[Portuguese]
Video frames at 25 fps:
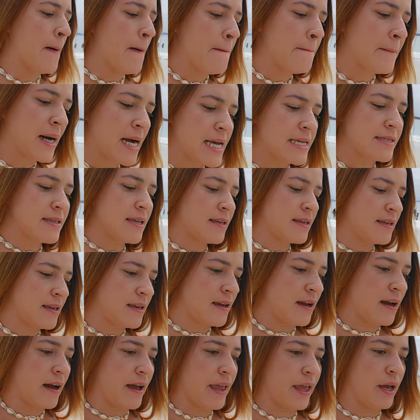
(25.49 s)
Mas aqui em
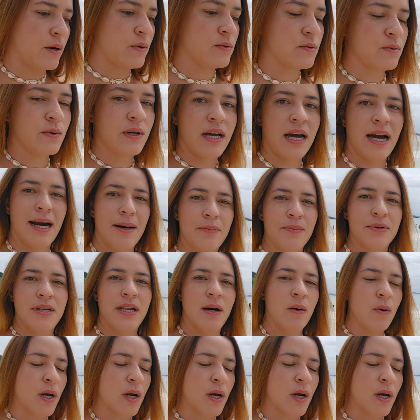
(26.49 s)
Arraial do Cabo não